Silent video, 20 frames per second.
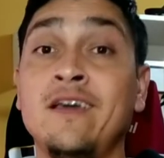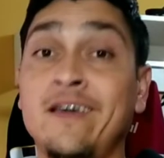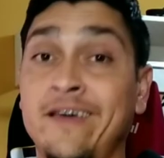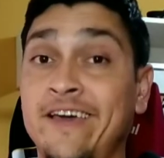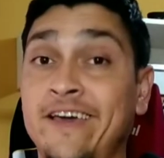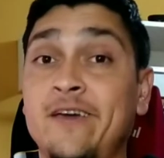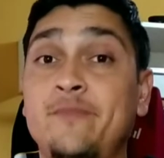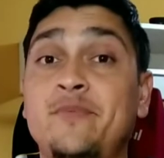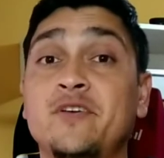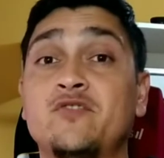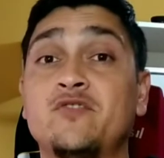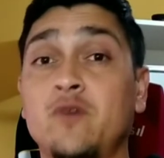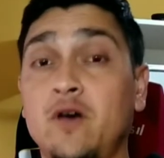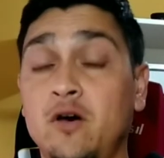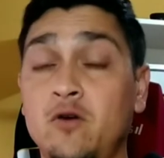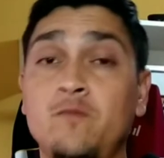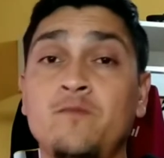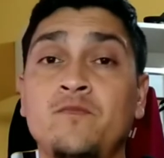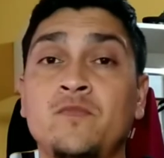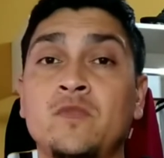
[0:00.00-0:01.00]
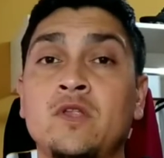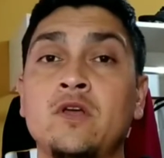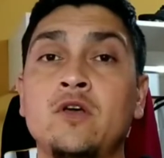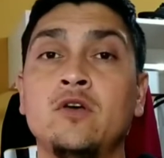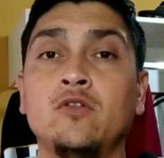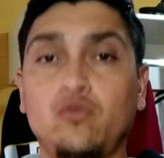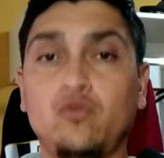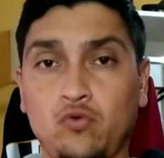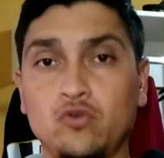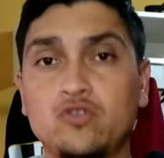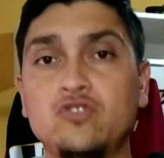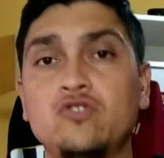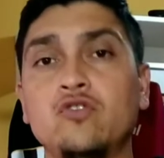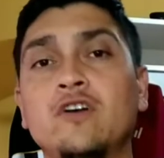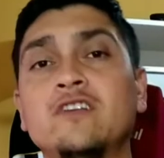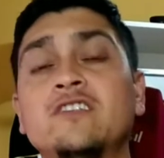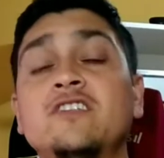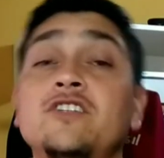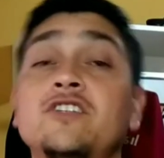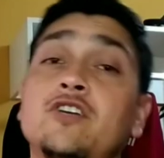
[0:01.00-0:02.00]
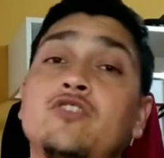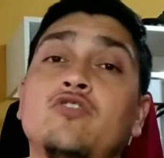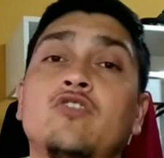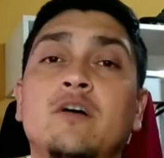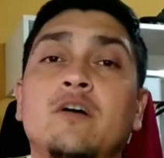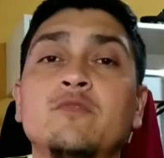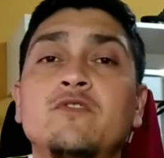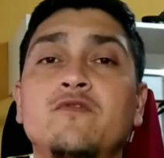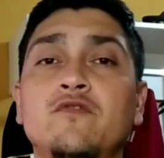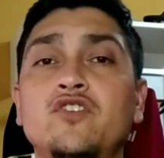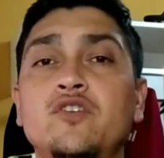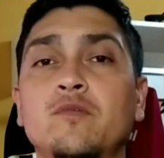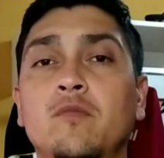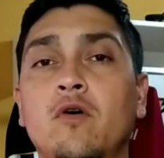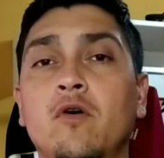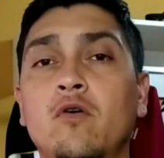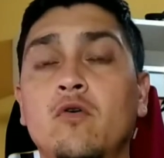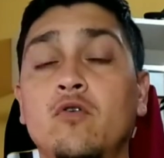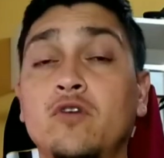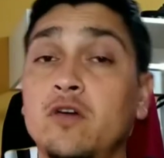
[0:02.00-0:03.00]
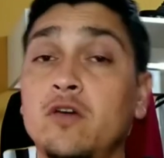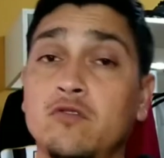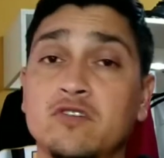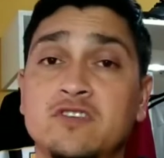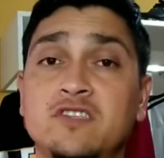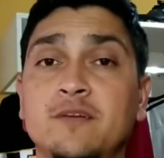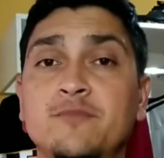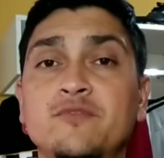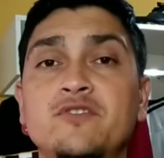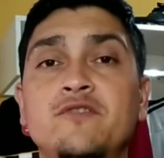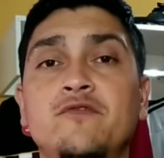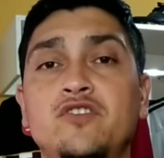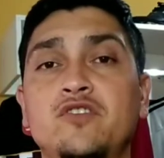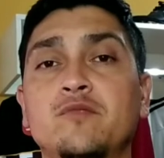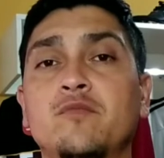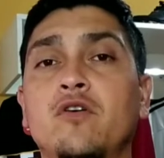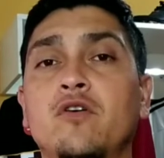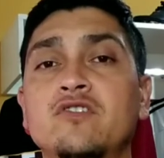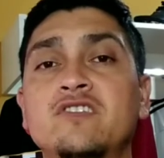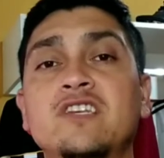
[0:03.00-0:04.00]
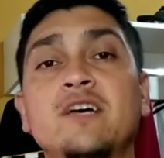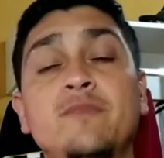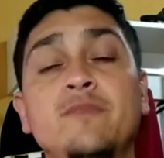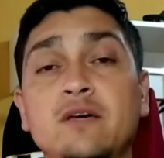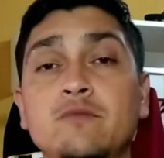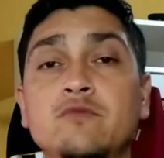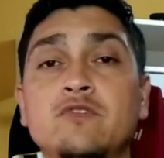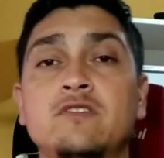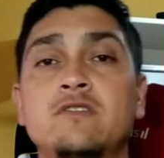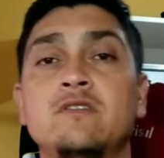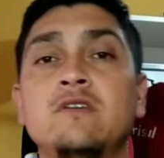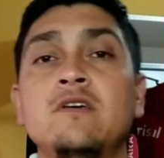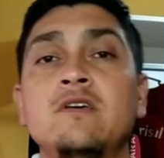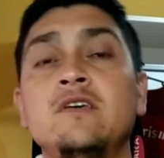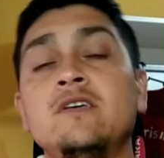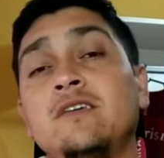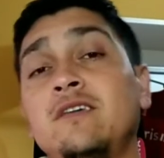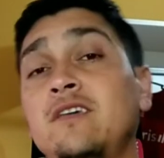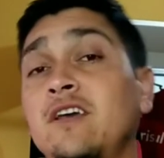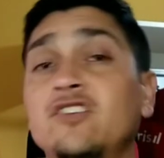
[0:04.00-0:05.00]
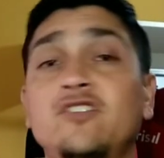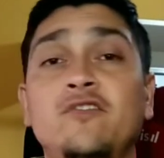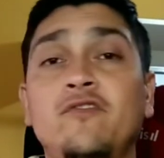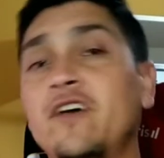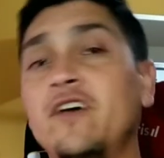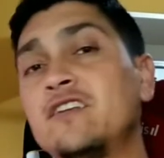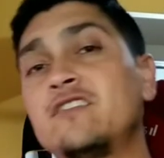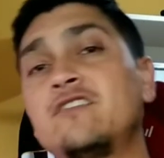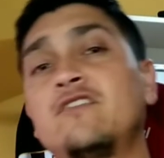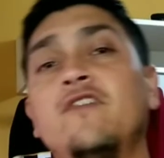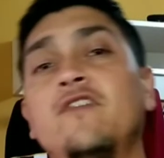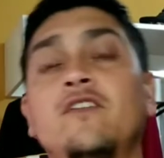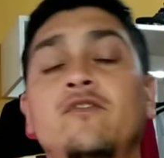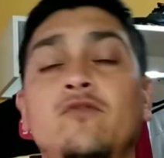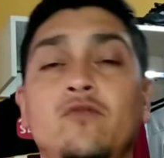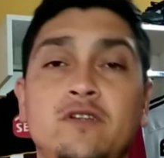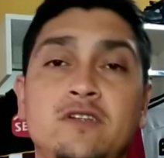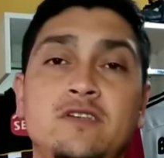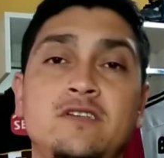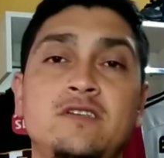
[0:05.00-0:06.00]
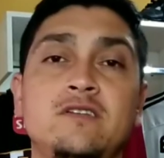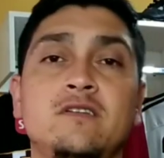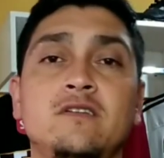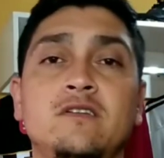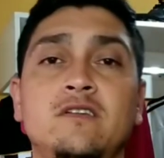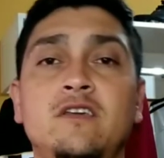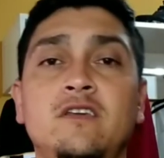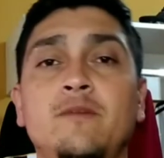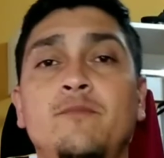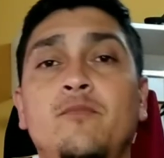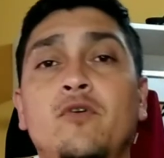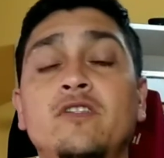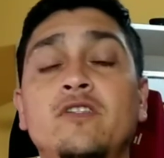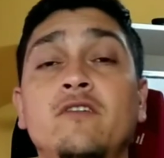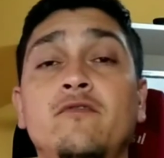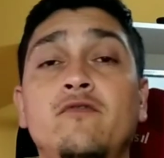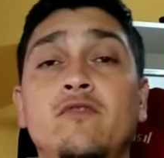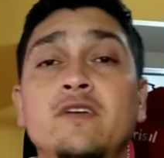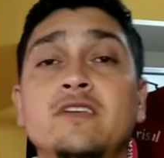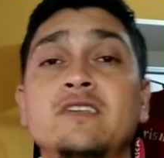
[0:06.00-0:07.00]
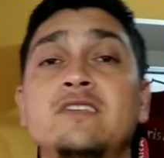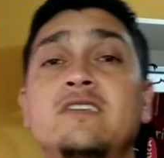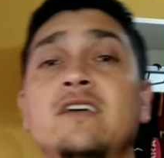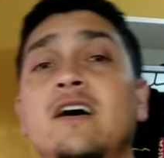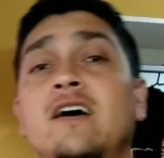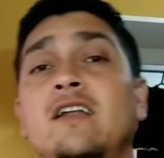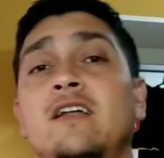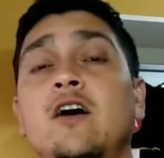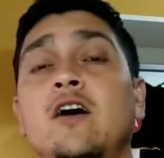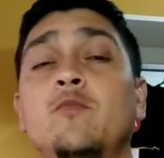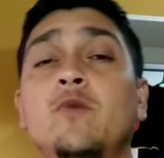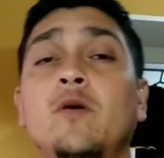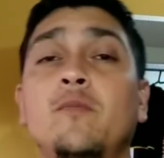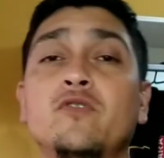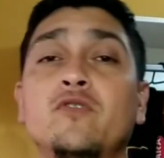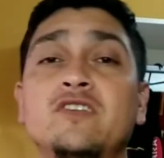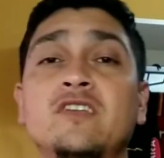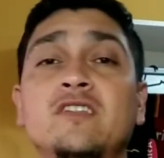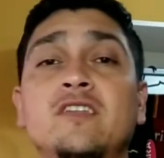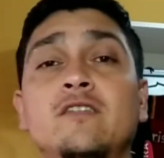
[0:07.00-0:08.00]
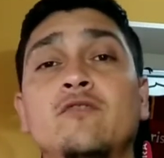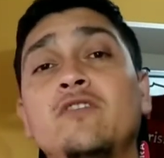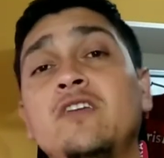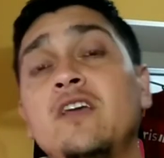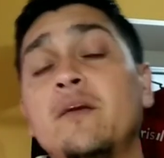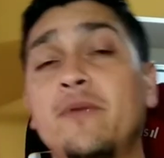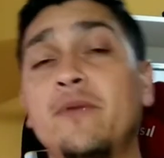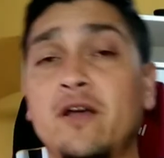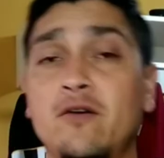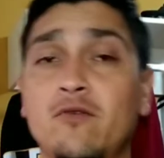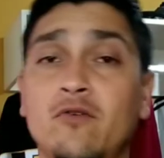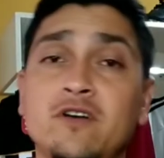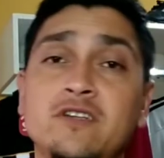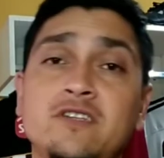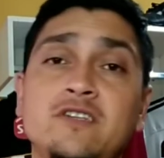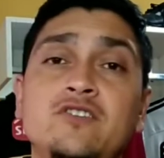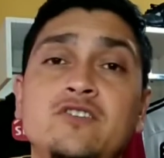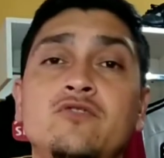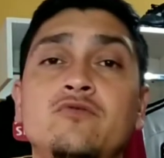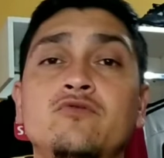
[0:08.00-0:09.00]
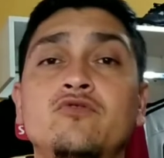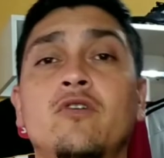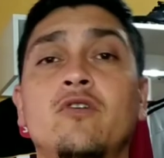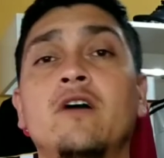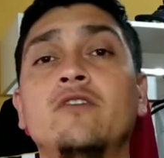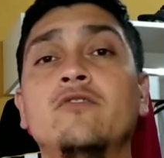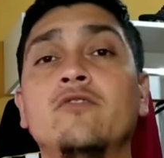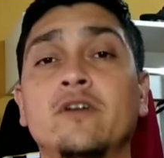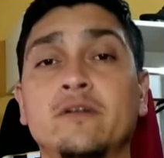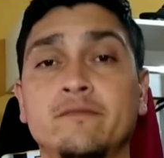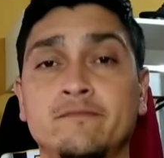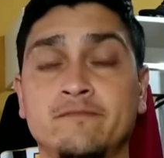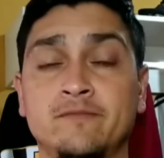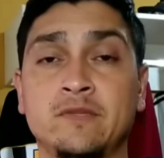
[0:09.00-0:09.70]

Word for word: É, pessoal, todos nós que já jogamos futebol ou que gostamos de futebol sabemos que há diversos fatores que podem influenciar a uma aposentadoria precoce de um jogador.